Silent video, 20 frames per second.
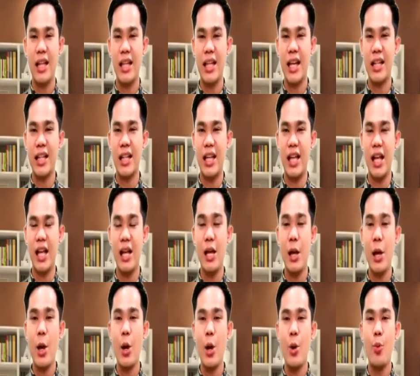Yang ketiga,
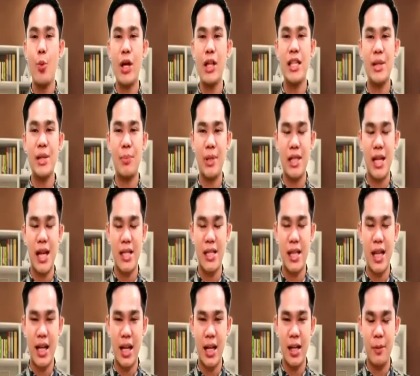wajib
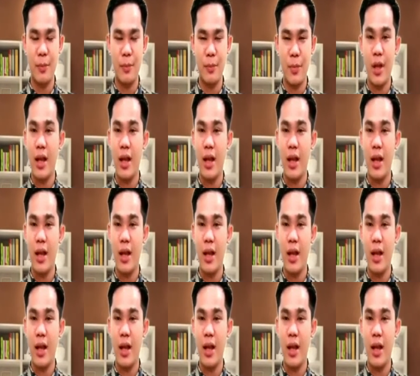menjaga jarak.